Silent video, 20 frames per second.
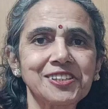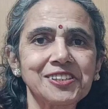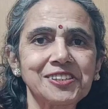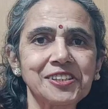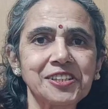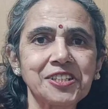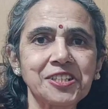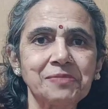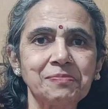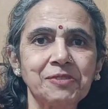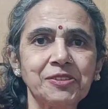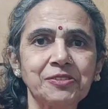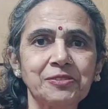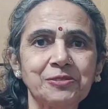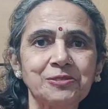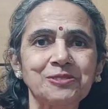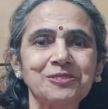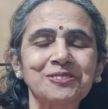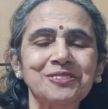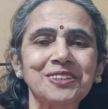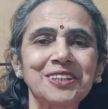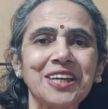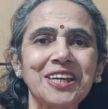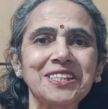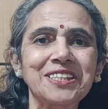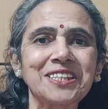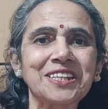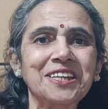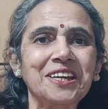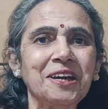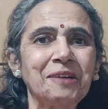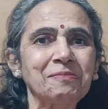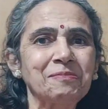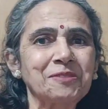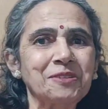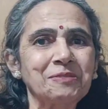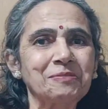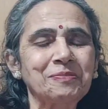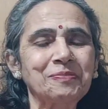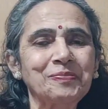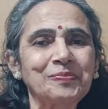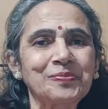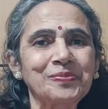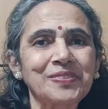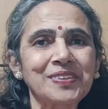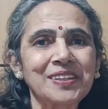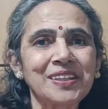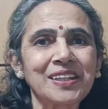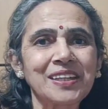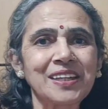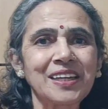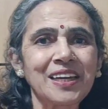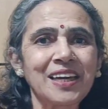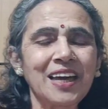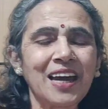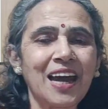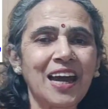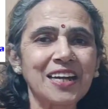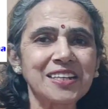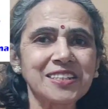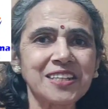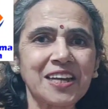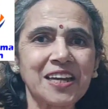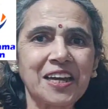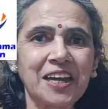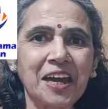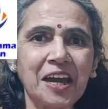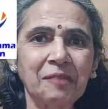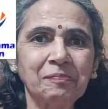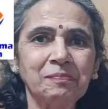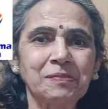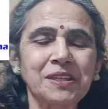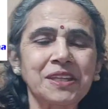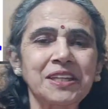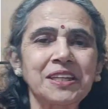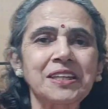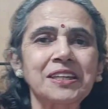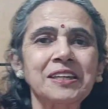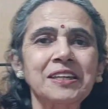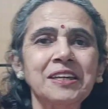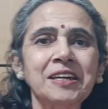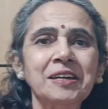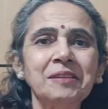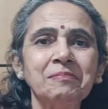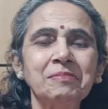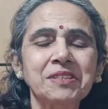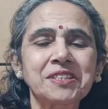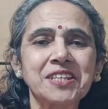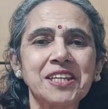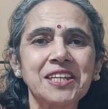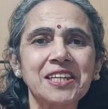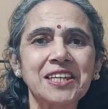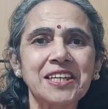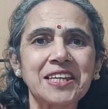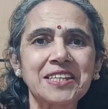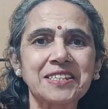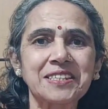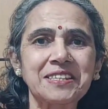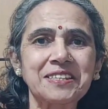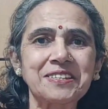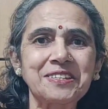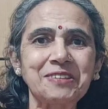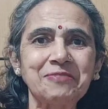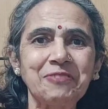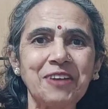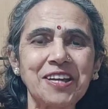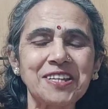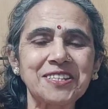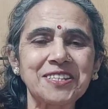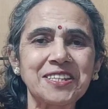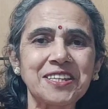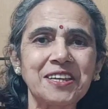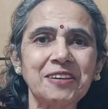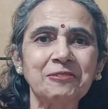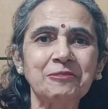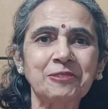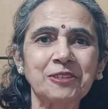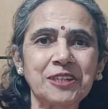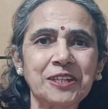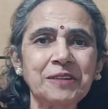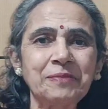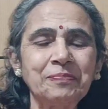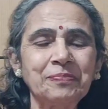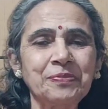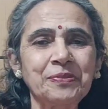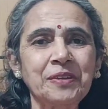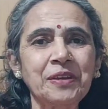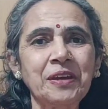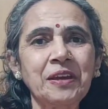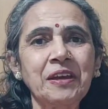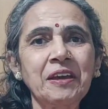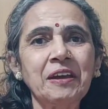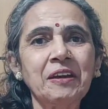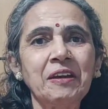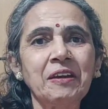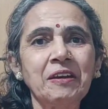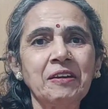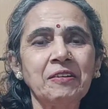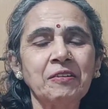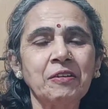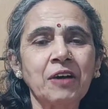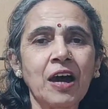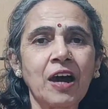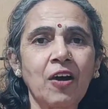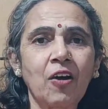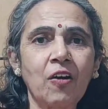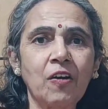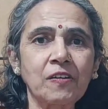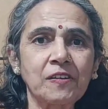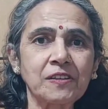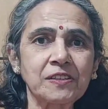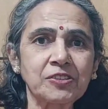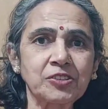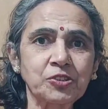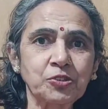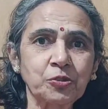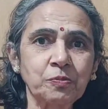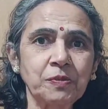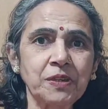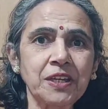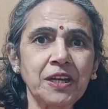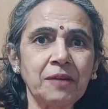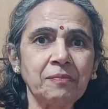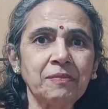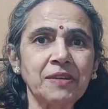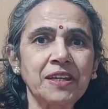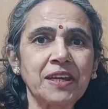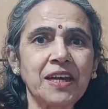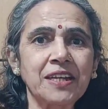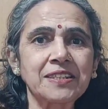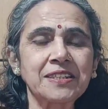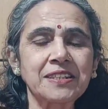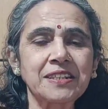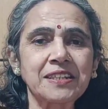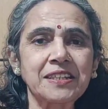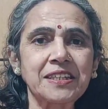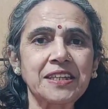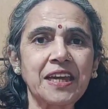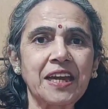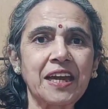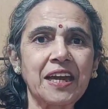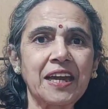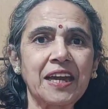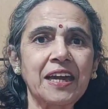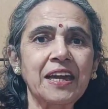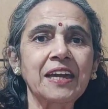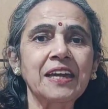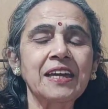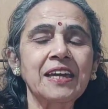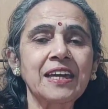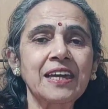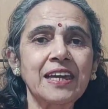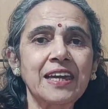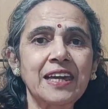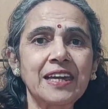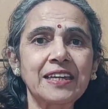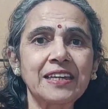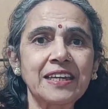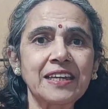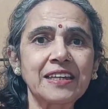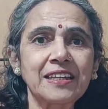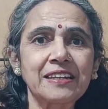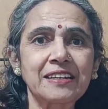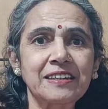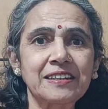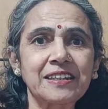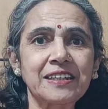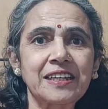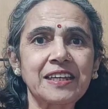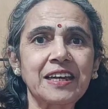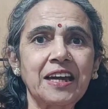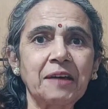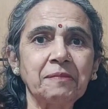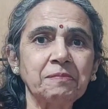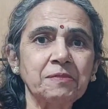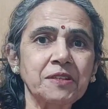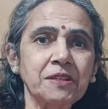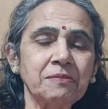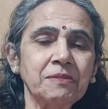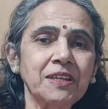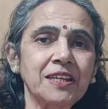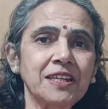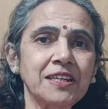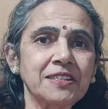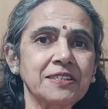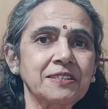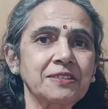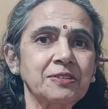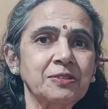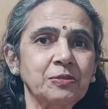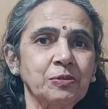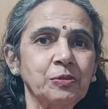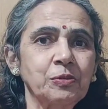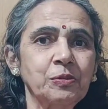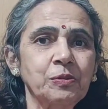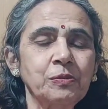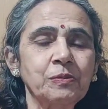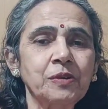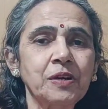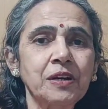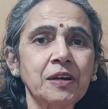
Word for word: श्री कृष्ण मित्रों कैसे हैं आप सब आशा है आपने पिछले लेसन्स रिवाइज किए होंगे और जो भी हमने आज तक किया है एक एक करके आप सभी लेसन्स को